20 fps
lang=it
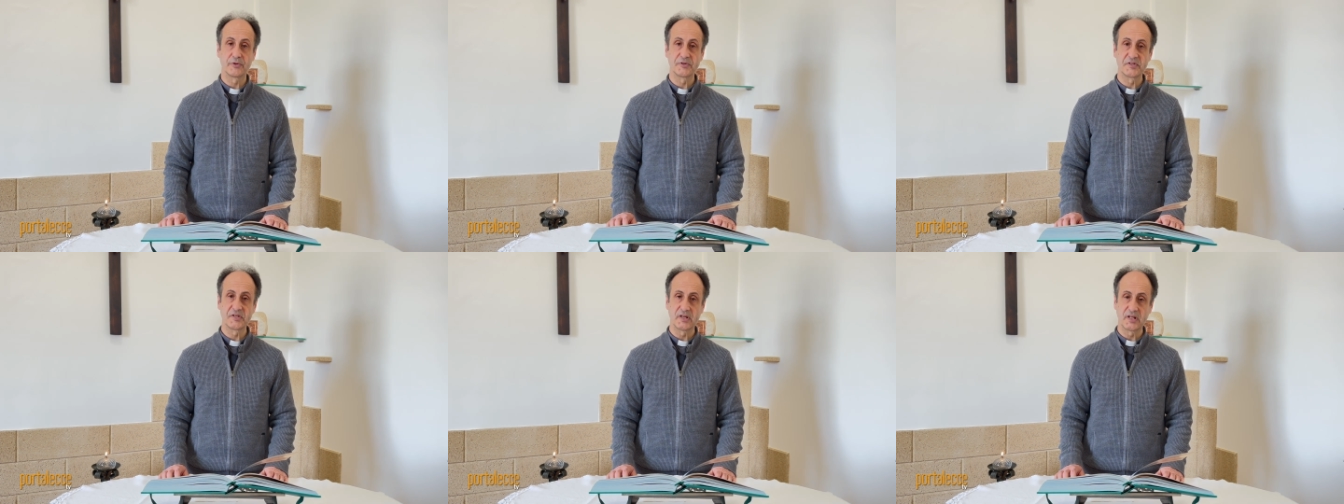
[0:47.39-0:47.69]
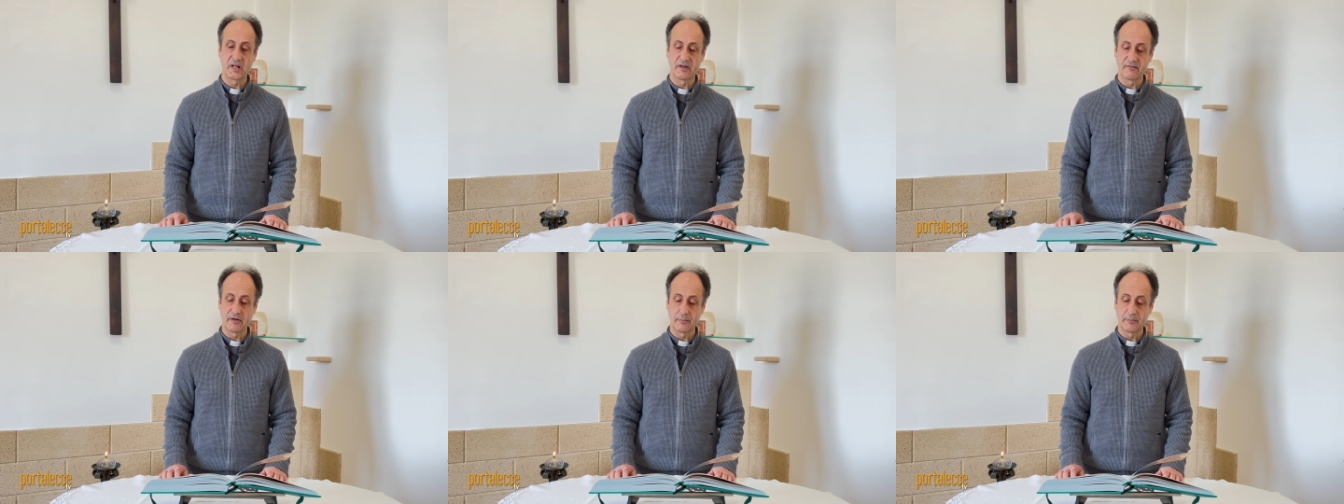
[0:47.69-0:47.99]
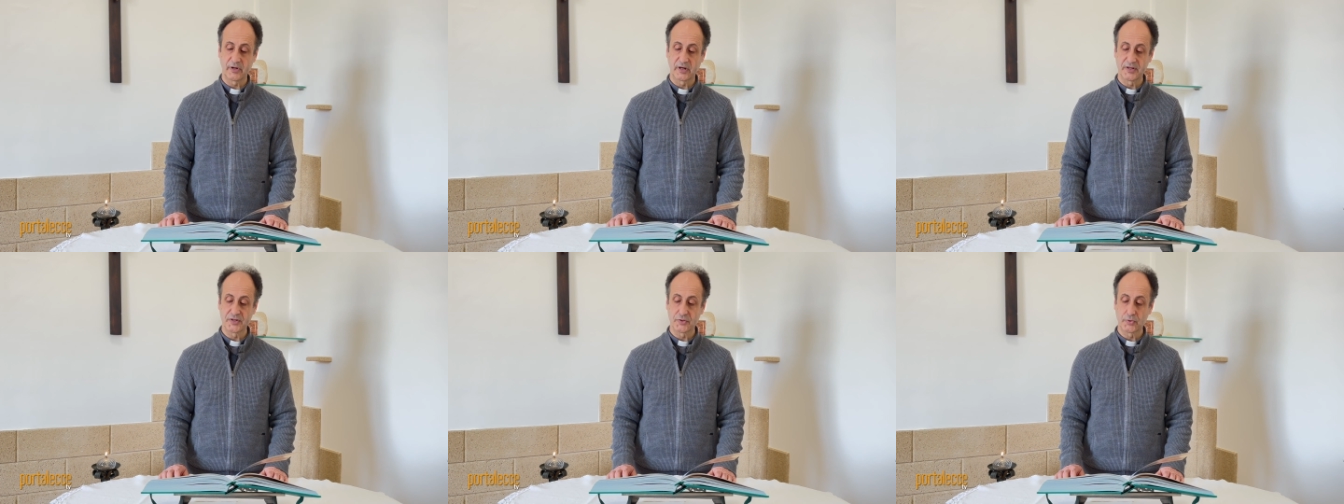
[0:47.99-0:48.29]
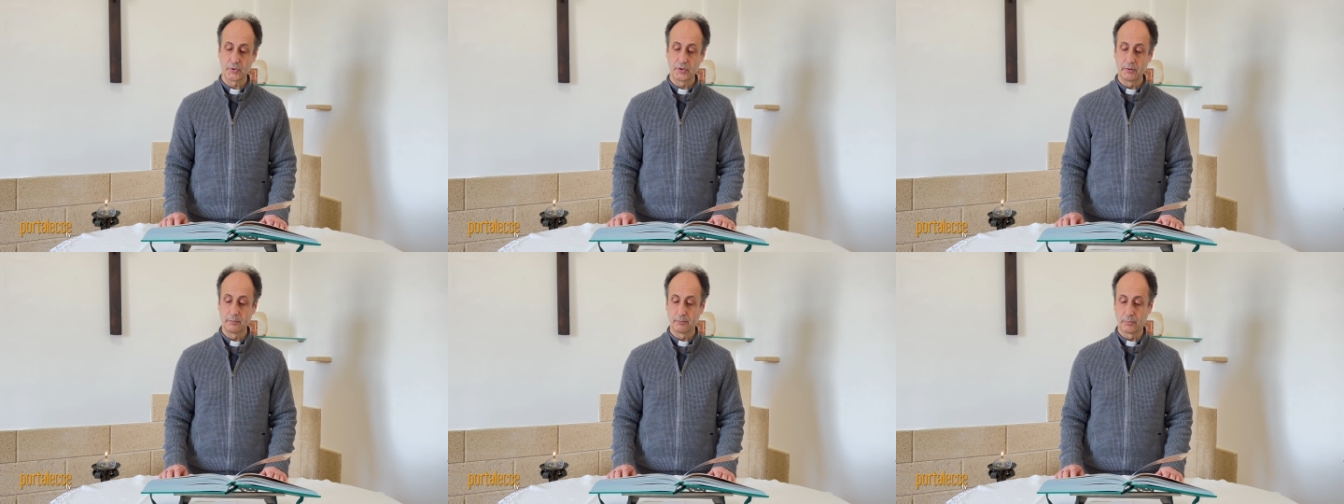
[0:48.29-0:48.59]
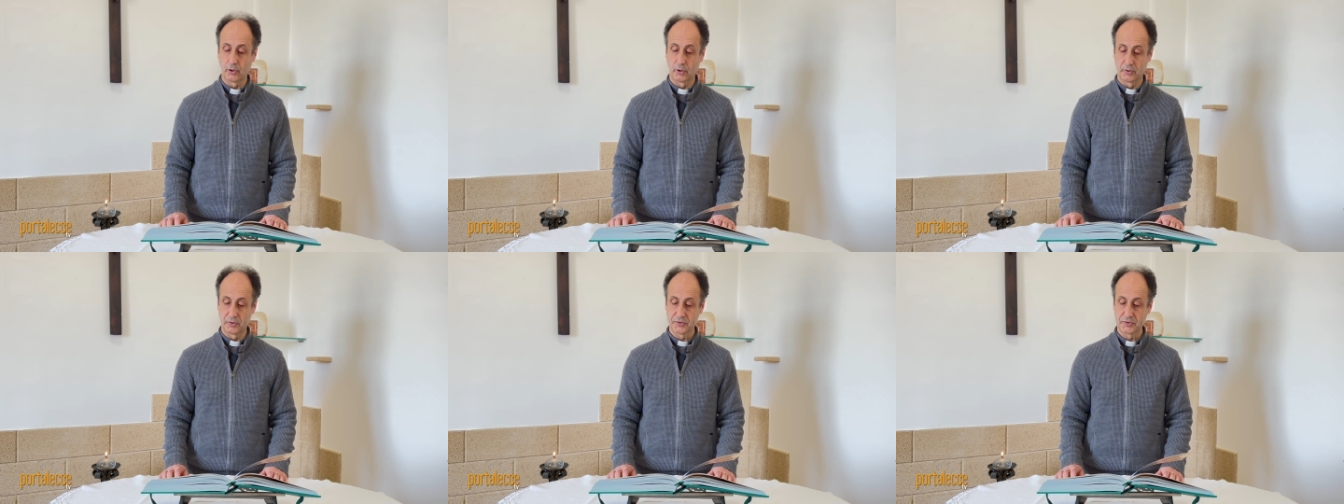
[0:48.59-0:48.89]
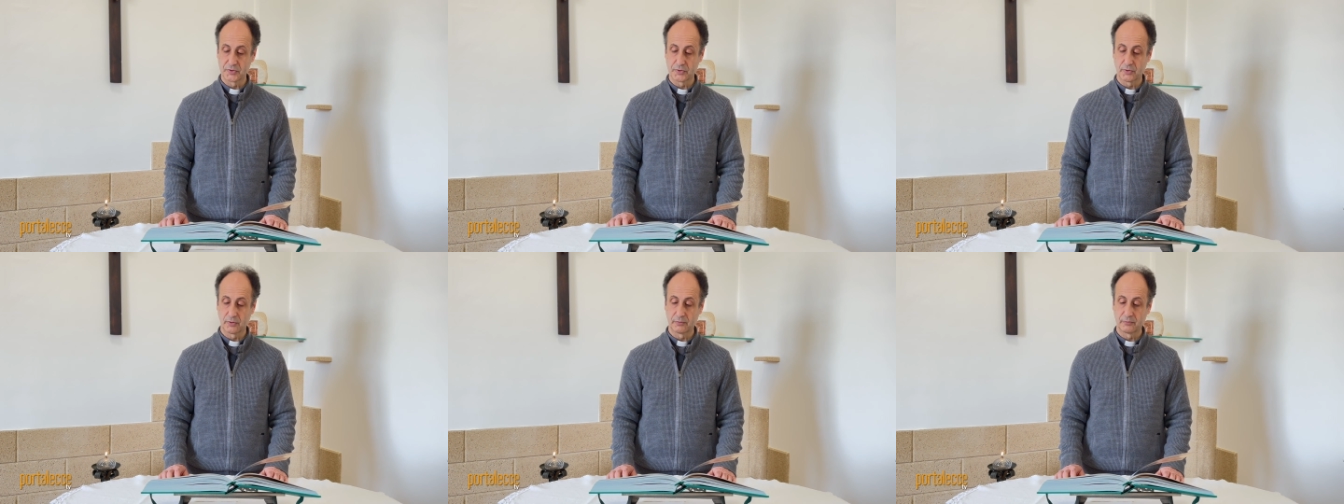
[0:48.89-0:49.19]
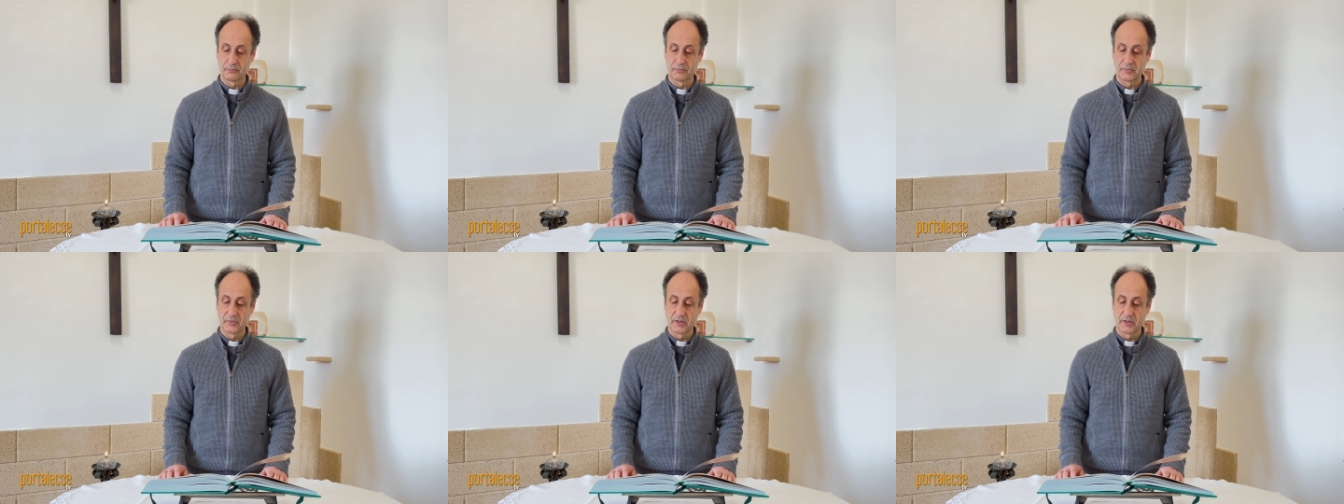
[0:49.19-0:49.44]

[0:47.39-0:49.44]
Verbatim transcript: sedeva presso il pozzo.